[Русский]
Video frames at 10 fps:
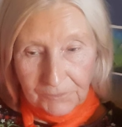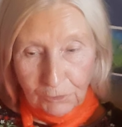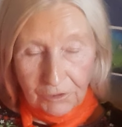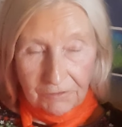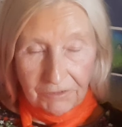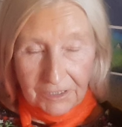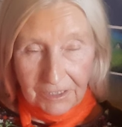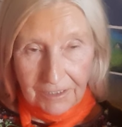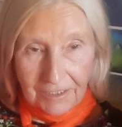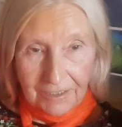То есть вы
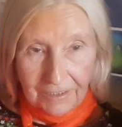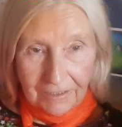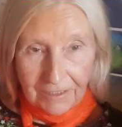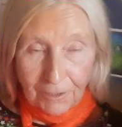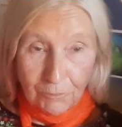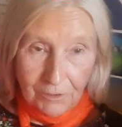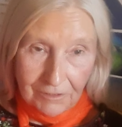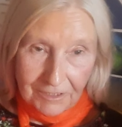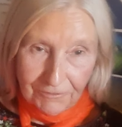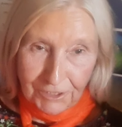съели кого?
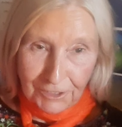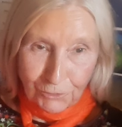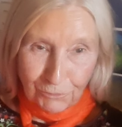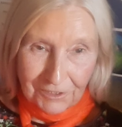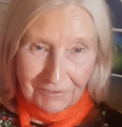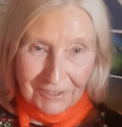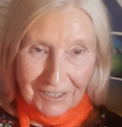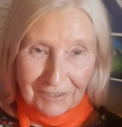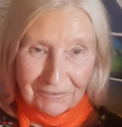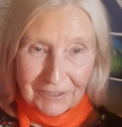Своих
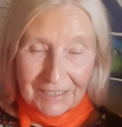родственников.